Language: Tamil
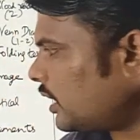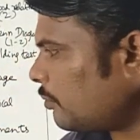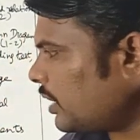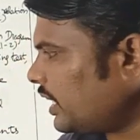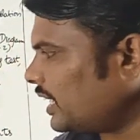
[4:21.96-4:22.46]

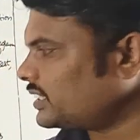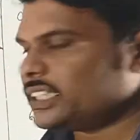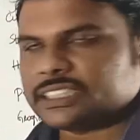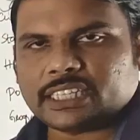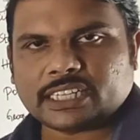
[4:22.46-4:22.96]
அதே மாதிரி
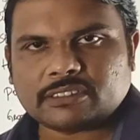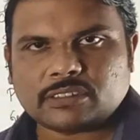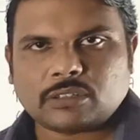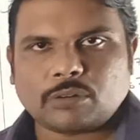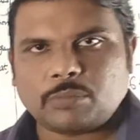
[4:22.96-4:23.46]
எஸ்ஐசிஐ
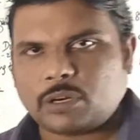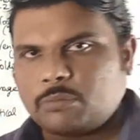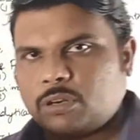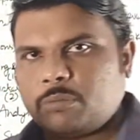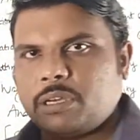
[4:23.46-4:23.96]
ரொம்ப
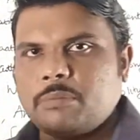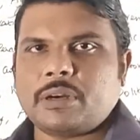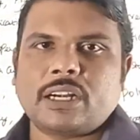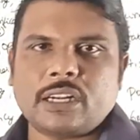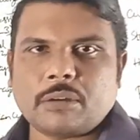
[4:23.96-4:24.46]
ரொம்ப ரொம்ப
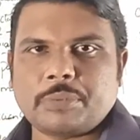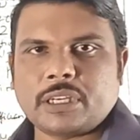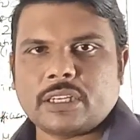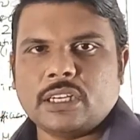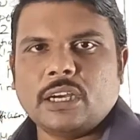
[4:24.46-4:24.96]
இம்பார்ட்டன்ட்
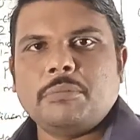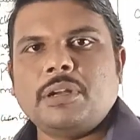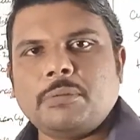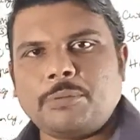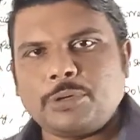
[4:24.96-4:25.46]
டாபிக்
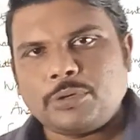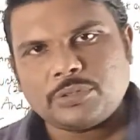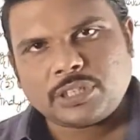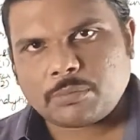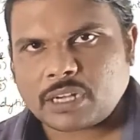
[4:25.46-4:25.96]
மினிமம் டூ
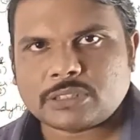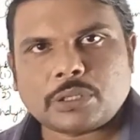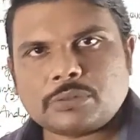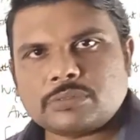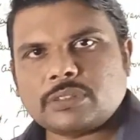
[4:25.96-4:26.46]
டு த்ரீ
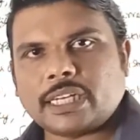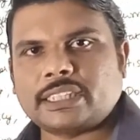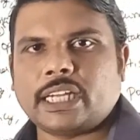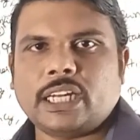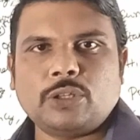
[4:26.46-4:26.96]
மார்க்ஸ் வரும்
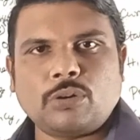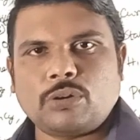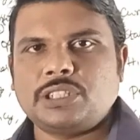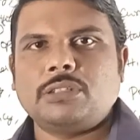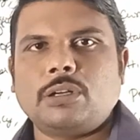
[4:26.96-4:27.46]
எஸ்ஐலேருந்து
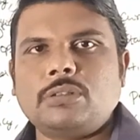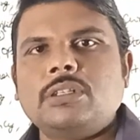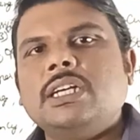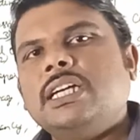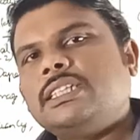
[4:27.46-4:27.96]
ஒரு கொஷின்
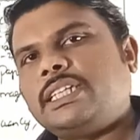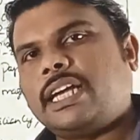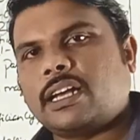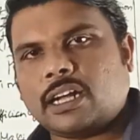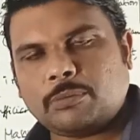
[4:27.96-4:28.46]
வரும்
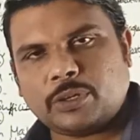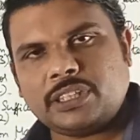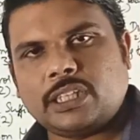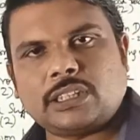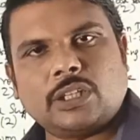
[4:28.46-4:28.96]
சிஐ
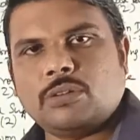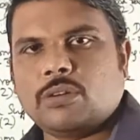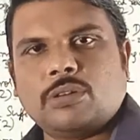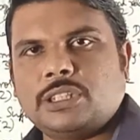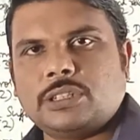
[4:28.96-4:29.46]
காம்பவுண்ட்
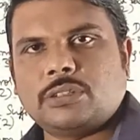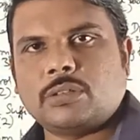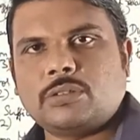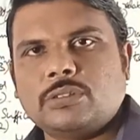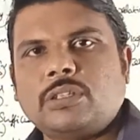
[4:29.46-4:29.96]
இன்ட்ரெஸ்ட்லேருந்து ஒரு
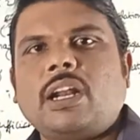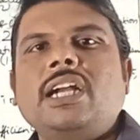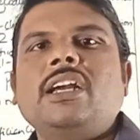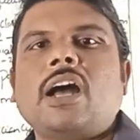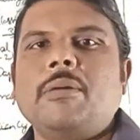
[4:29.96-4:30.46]
கொஷின்ஸ் வரும் ஸோ
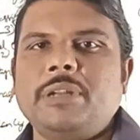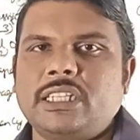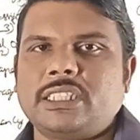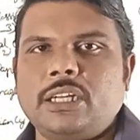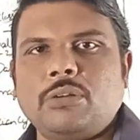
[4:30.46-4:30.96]
ரெண்டு
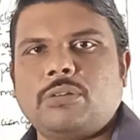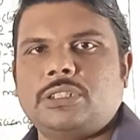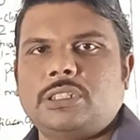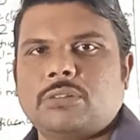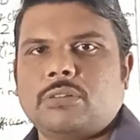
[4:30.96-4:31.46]
காம்பினேஷன்லேயும் ஒரு
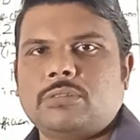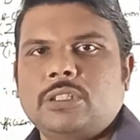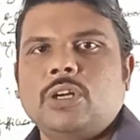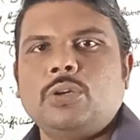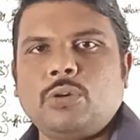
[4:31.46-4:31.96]
கொஷின்ஸ்
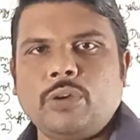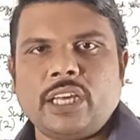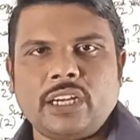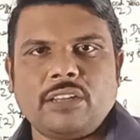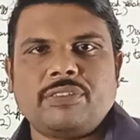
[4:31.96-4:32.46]
வரும் டூ
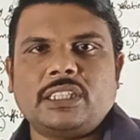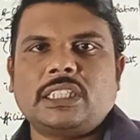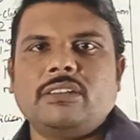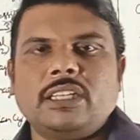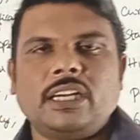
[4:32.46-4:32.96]
இயர்
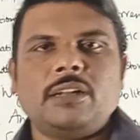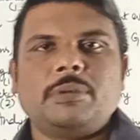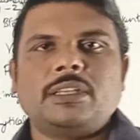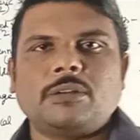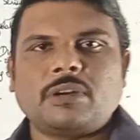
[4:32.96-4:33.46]
டிஃபரன்ஸில் வந்து
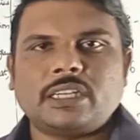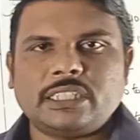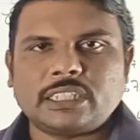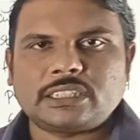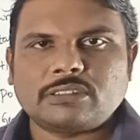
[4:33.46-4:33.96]
ரெண்டு
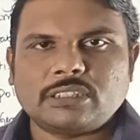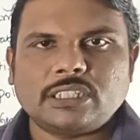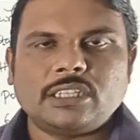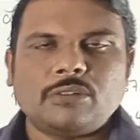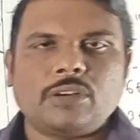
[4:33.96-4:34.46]
பேத்துக்குமான இன்ட்ரெஸ்ட்
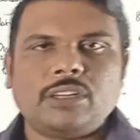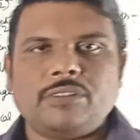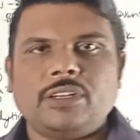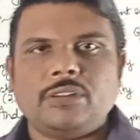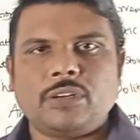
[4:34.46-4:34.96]
வந்து இவ்வளோ
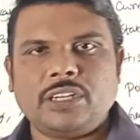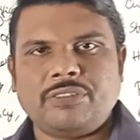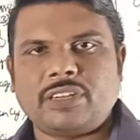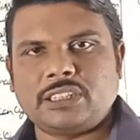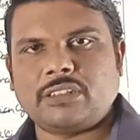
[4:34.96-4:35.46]
இவ்வளோ
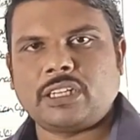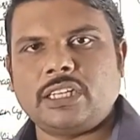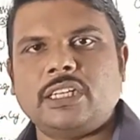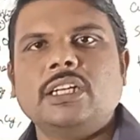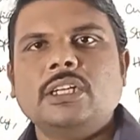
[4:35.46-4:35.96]
டிஃபரன்ஸ்
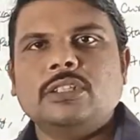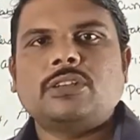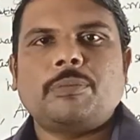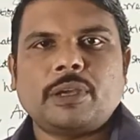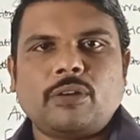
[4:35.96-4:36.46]
வருது
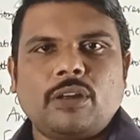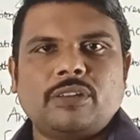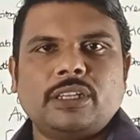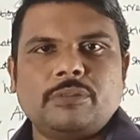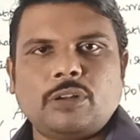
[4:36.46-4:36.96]
ஸோ அப்போ
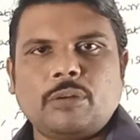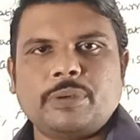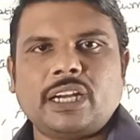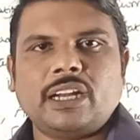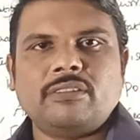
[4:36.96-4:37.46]
எவ்வளோ வந்து இவ்வளோ
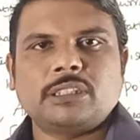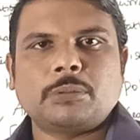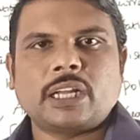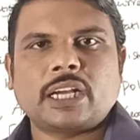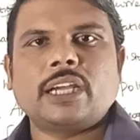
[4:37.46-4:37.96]
பீரியடில்
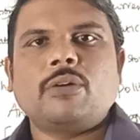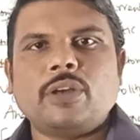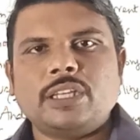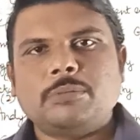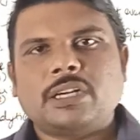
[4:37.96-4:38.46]
இன்வெஸ்ட் பண்ணாங்க
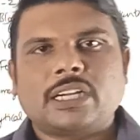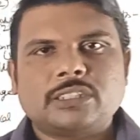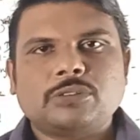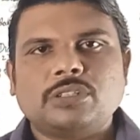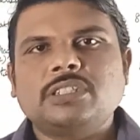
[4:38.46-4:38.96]
எவ்வளோ இது
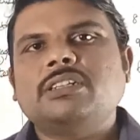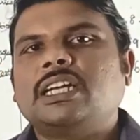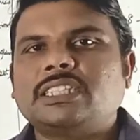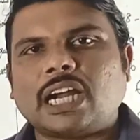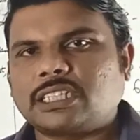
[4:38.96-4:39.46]
பண்ணாங்கன்னு சொல்லிட்டு
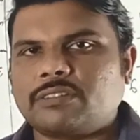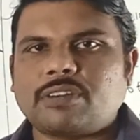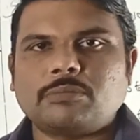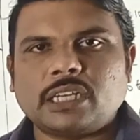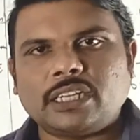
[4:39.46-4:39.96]
இதெல்லாம்
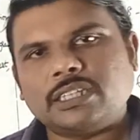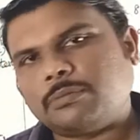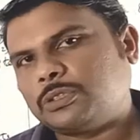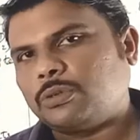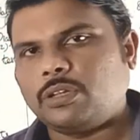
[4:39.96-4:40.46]
ஷார்ட்கட் ஃபார்மில்
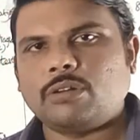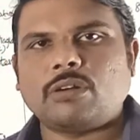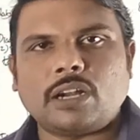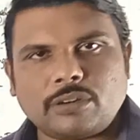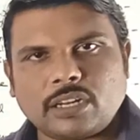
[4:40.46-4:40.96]
இருக்குது நம்ம
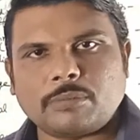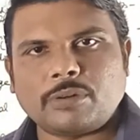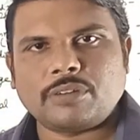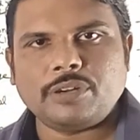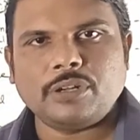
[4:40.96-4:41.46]
சொல்லியிருக்கோம் ஆல்ரெடி
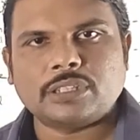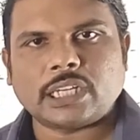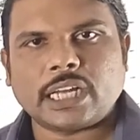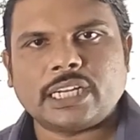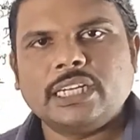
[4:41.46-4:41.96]
நம்மளோட
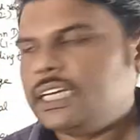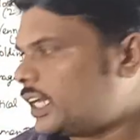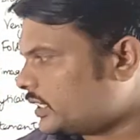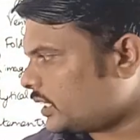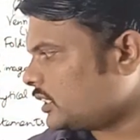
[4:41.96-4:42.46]
வீடியோஸில்
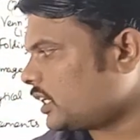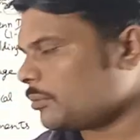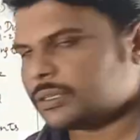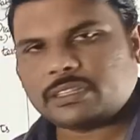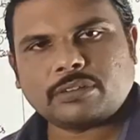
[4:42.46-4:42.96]

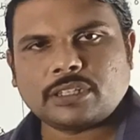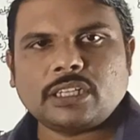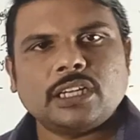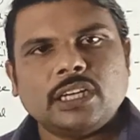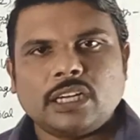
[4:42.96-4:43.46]
எஸ்ஐசிஐ பற்றி
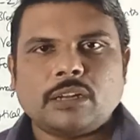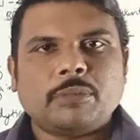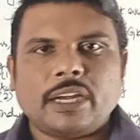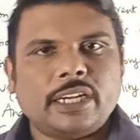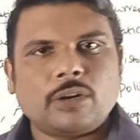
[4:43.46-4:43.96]
வந்து
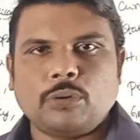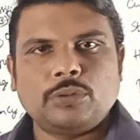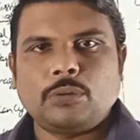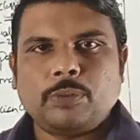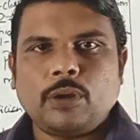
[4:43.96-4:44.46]
நம்ம ஐடியா
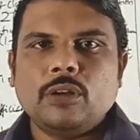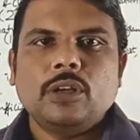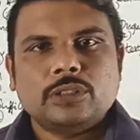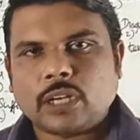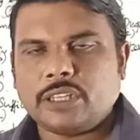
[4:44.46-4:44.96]
கொடுத்துருப்போம்
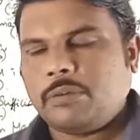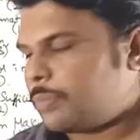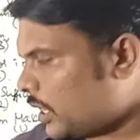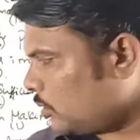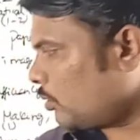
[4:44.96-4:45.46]
ஸோ
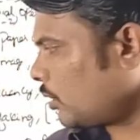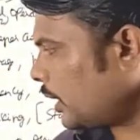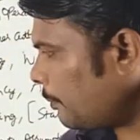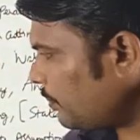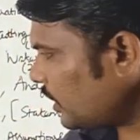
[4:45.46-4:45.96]
அதையும்
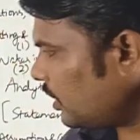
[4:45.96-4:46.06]
பார்த்துக்கோங்க